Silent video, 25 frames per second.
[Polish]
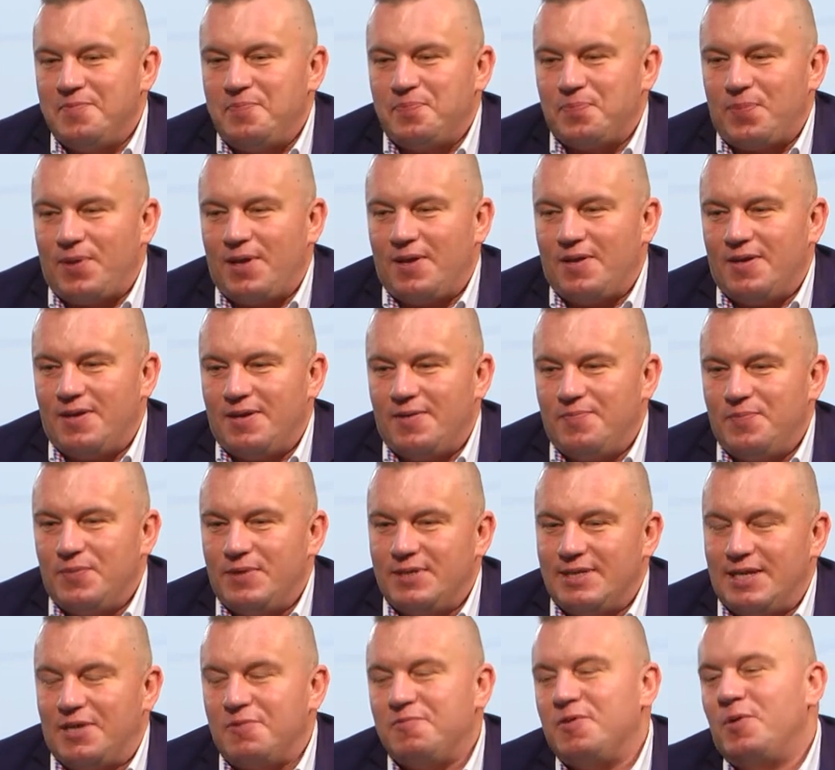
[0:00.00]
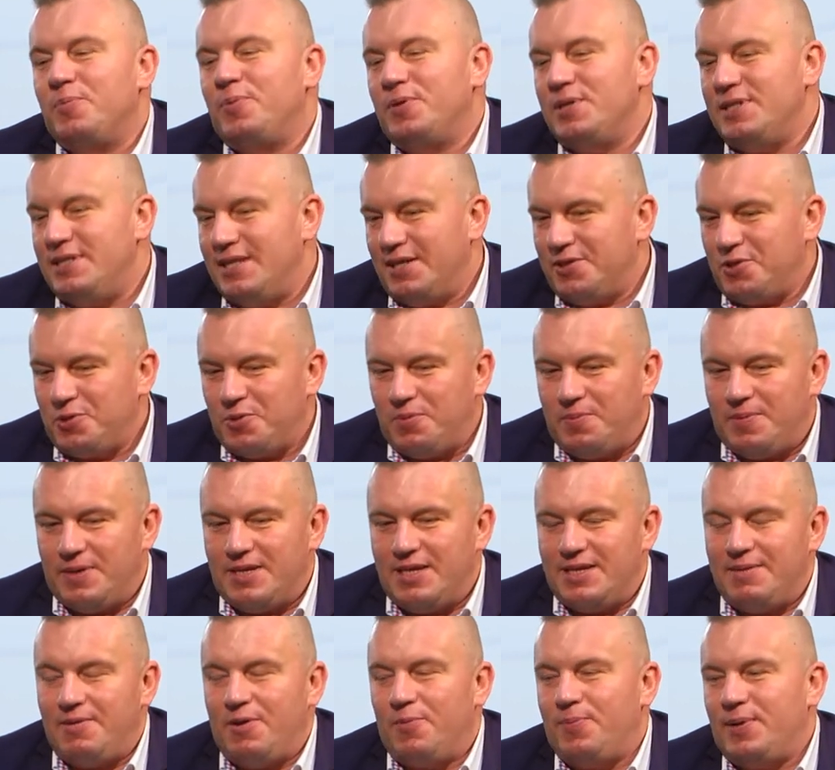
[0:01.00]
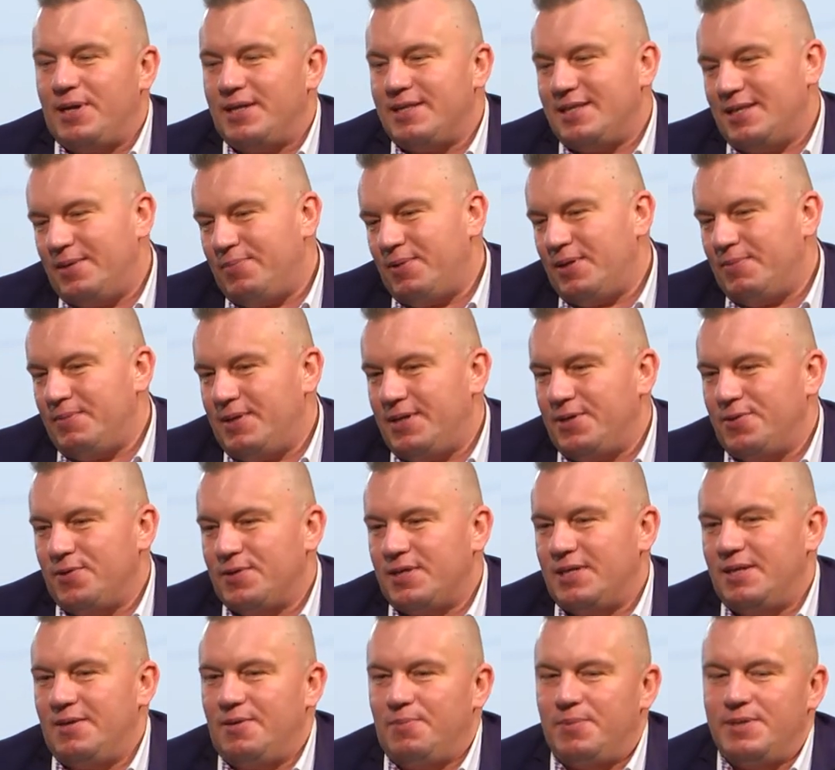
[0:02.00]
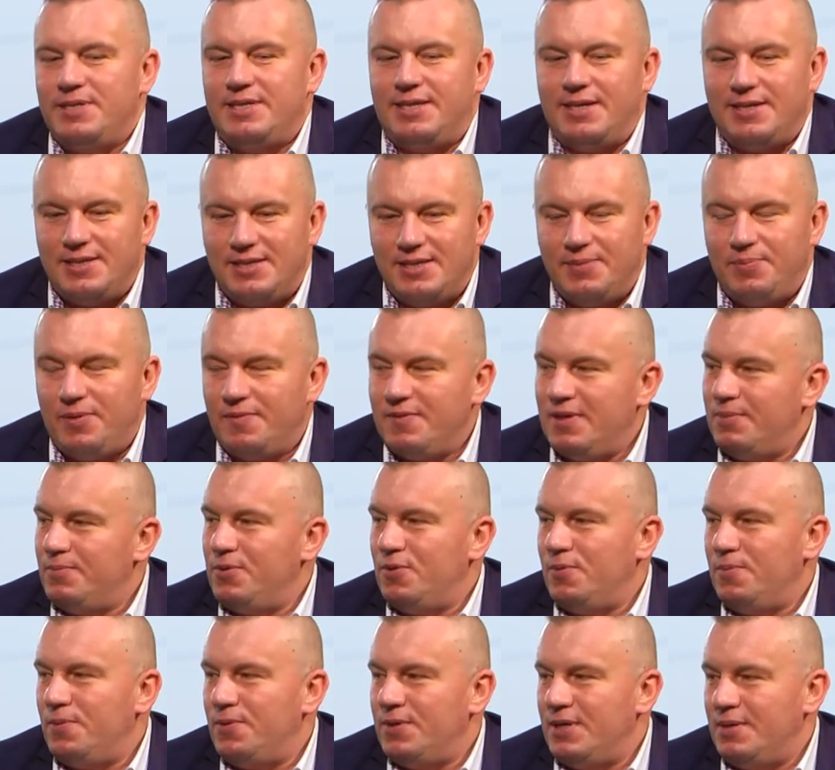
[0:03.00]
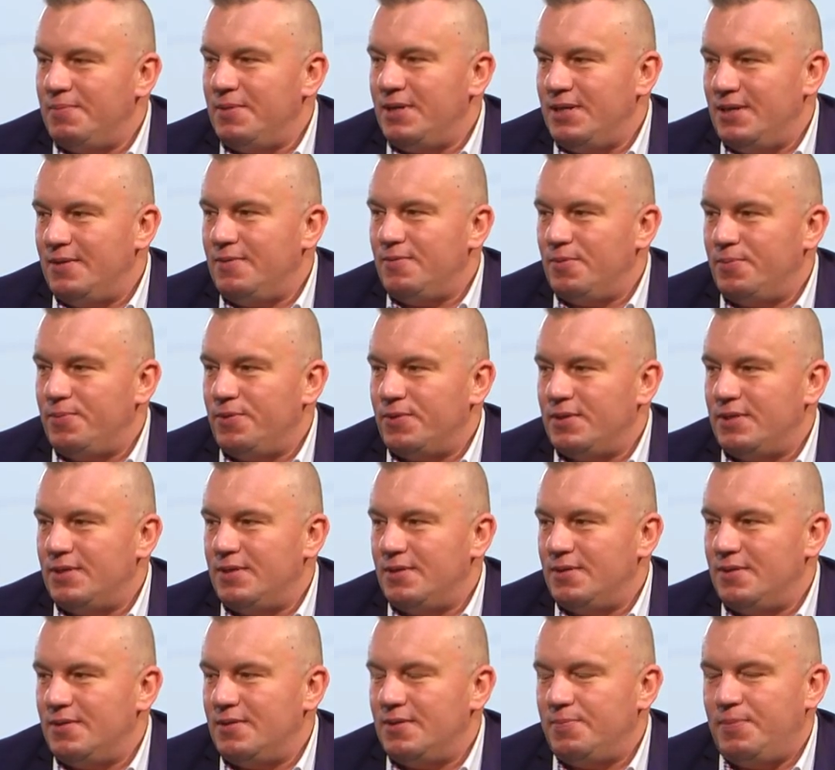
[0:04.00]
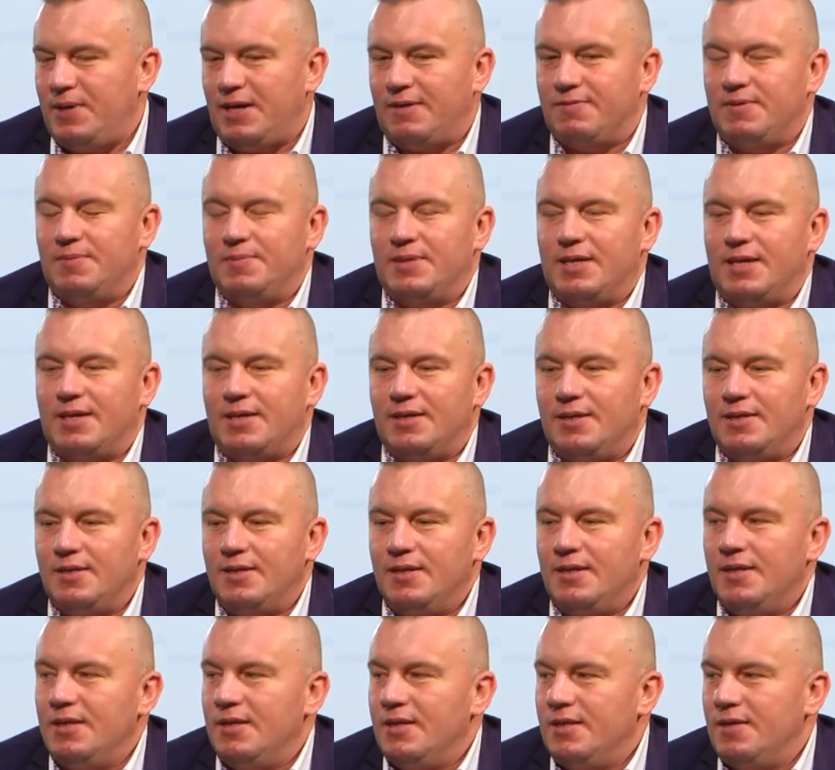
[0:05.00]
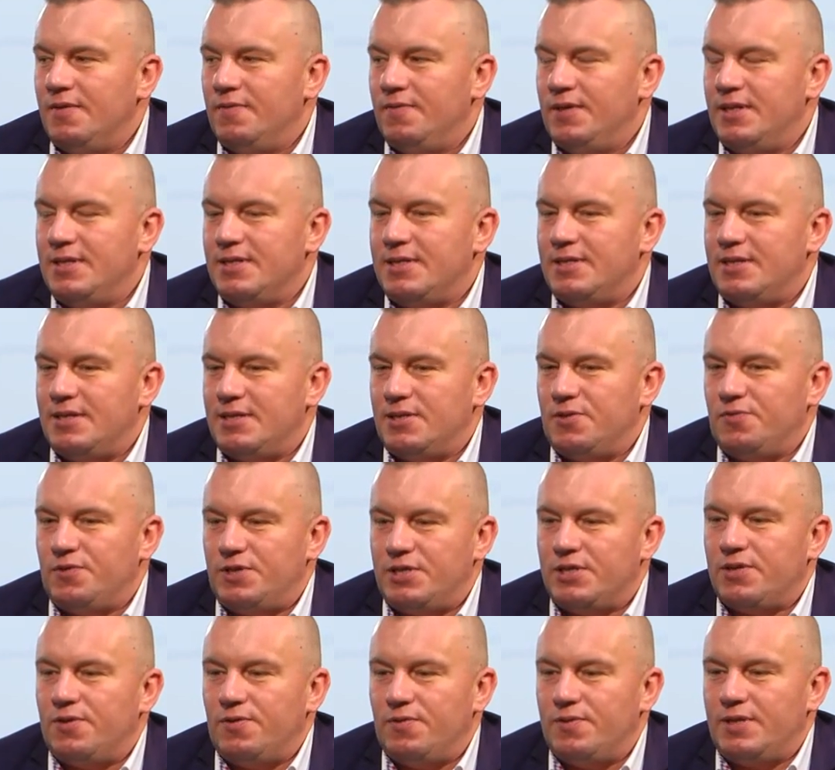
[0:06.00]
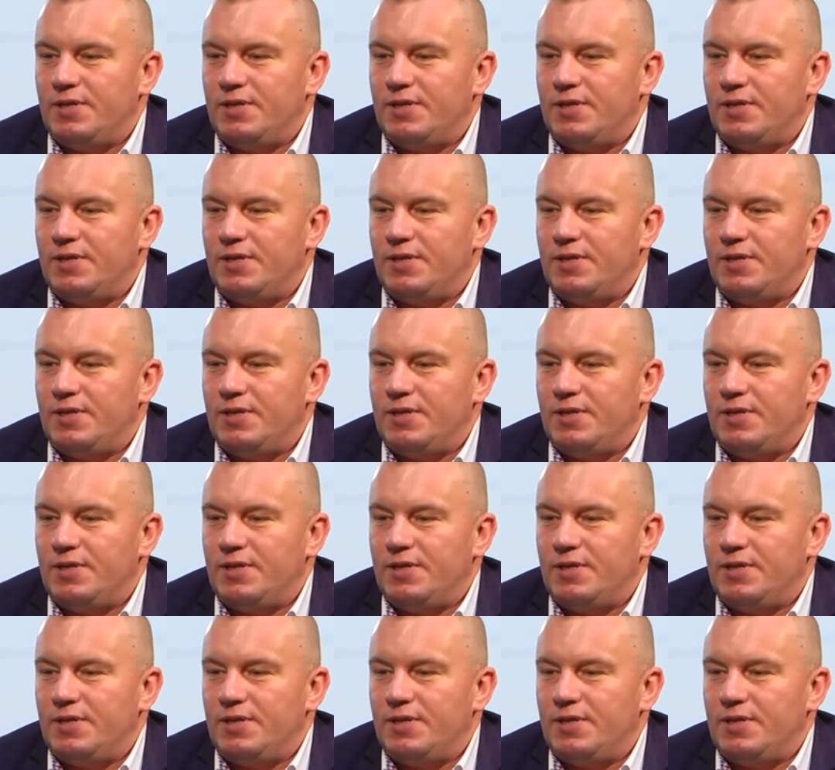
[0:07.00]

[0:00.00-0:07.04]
mhm. Zarówno policjant już pewnie nie miał pracy, a pan Malanowski nie miał licencji, pewnie bo oboje mieli kłopoty z prawem, tak? Mhm. Więc jest to wszystko